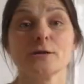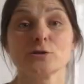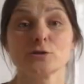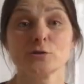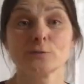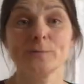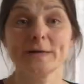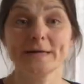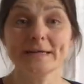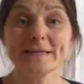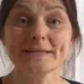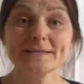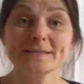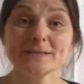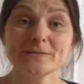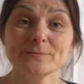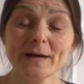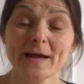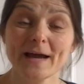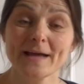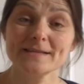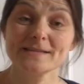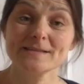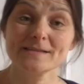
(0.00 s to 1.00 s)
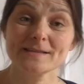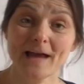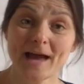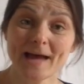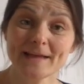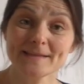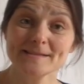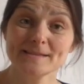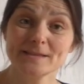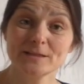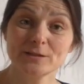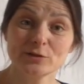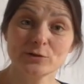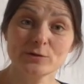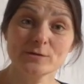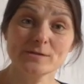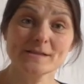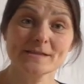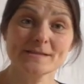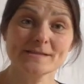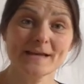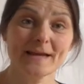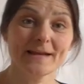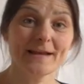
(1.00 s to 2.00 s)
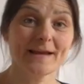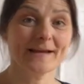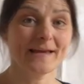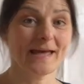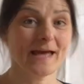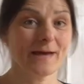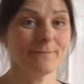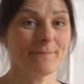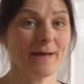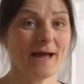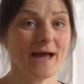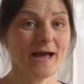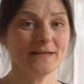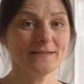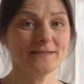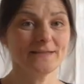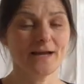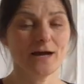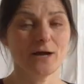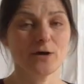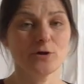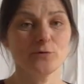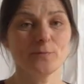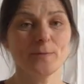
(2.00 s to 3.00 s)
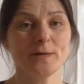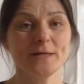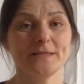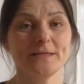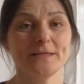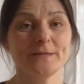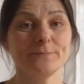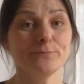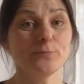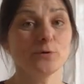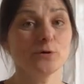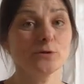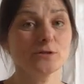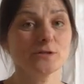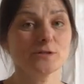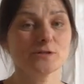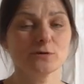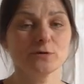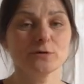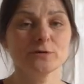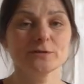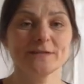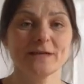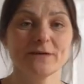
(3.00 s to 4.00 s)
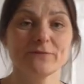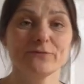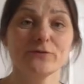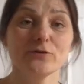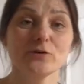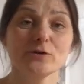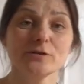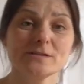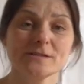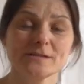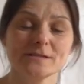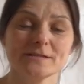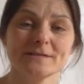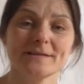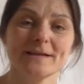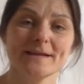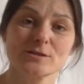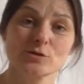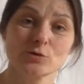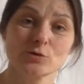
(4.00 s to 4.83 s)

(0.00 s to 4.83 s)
So berichtet bereits Tacitus in seiner Germania über die Putzsucht der Fürsten der